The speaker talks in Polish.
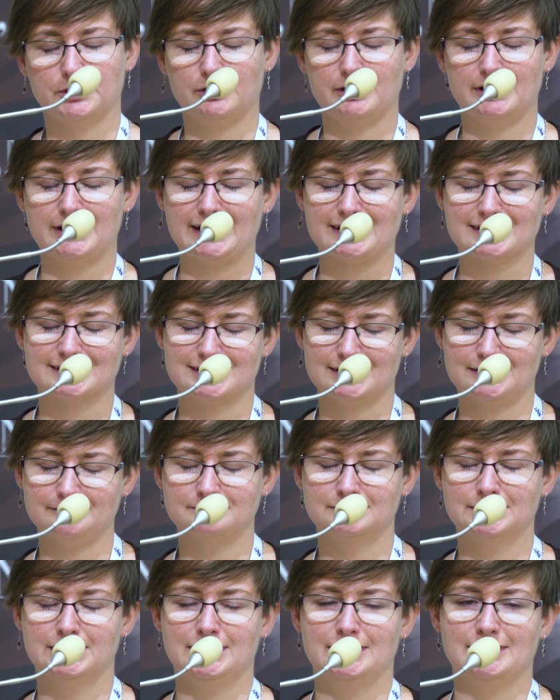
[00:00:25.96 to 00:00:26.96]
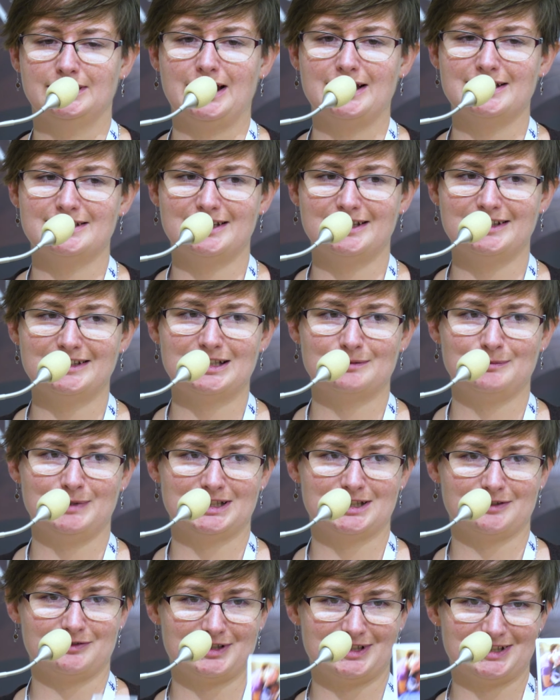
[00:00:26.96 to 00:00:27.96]
o Helence. Jej zdjęcie
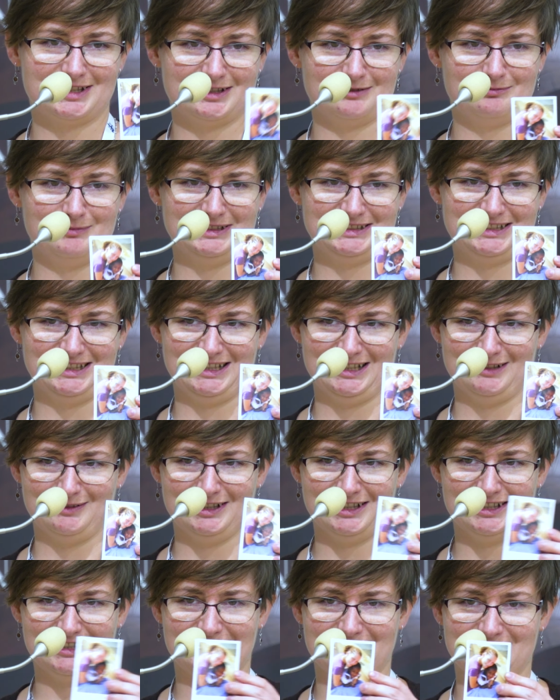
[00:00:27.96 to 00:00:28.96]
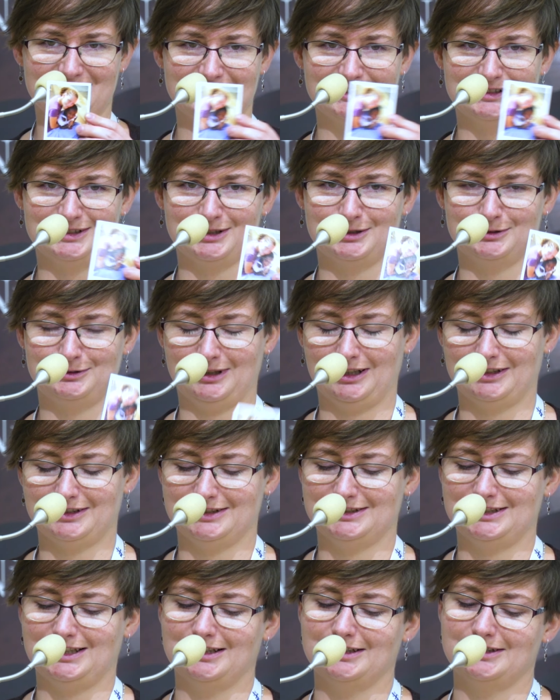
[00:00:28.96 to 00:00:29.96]
macie wszyscy w materiałach, y, tych, które
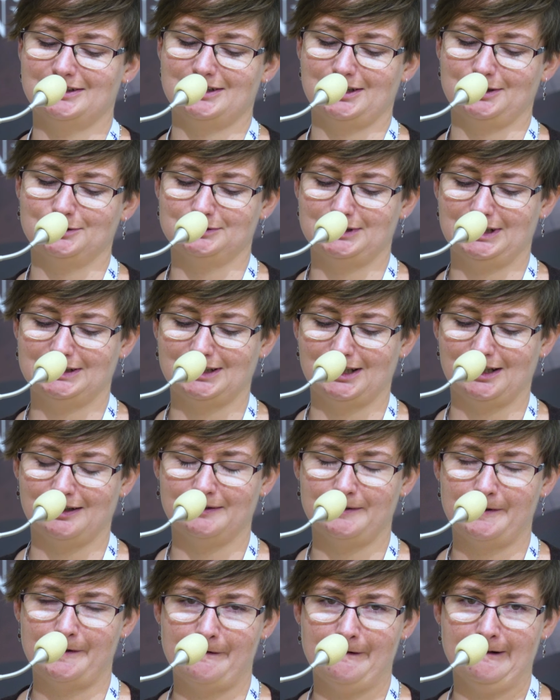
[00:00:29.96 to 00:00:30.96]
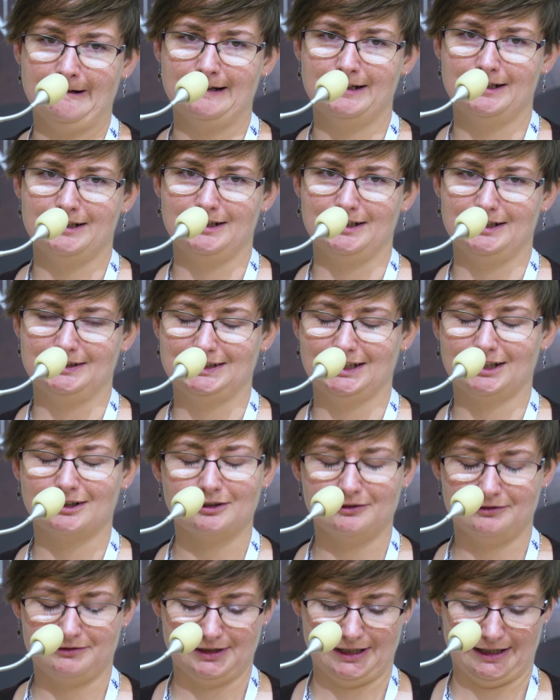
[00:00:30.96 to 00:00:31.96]
dostaliście tutaj na y, tej
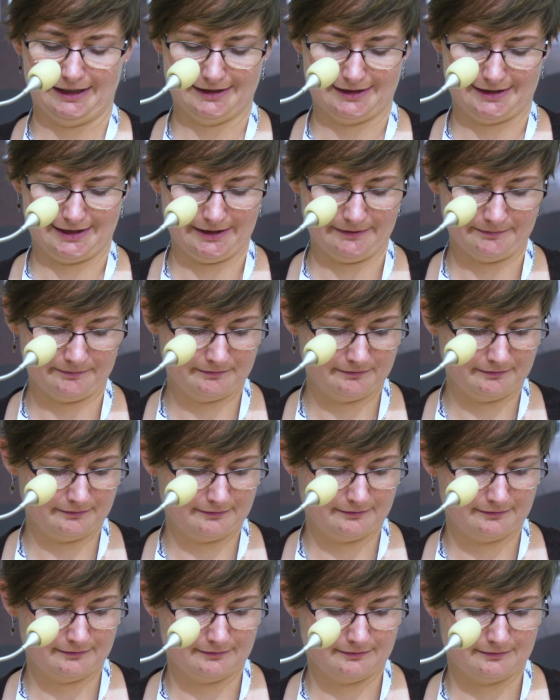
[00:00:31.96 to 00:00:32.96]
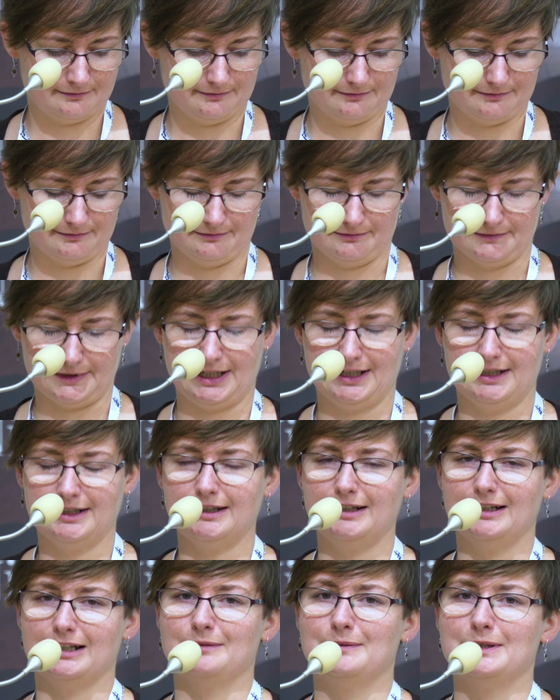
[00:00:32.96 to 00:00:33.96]
konferencji. Mm,
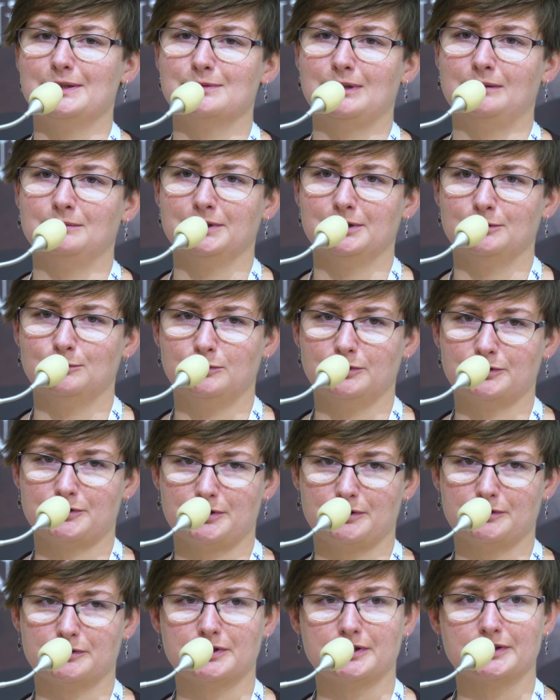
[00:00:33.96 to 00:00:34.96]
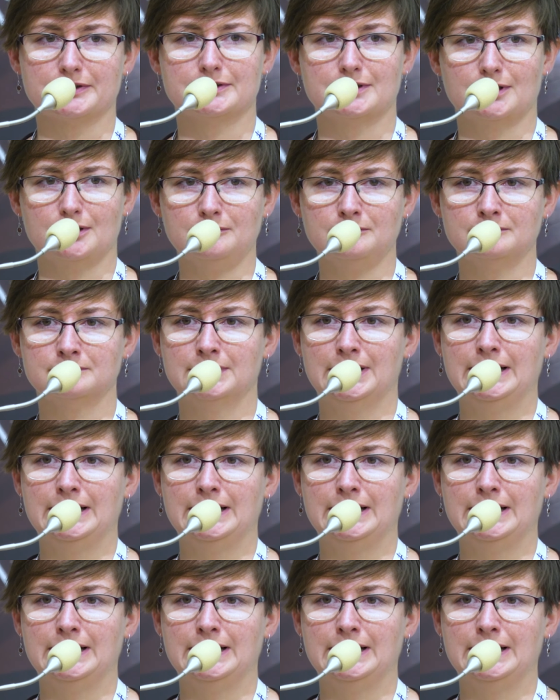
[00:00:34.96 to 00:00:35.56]
Helenka Kmieć była moją młodszą siostrą y,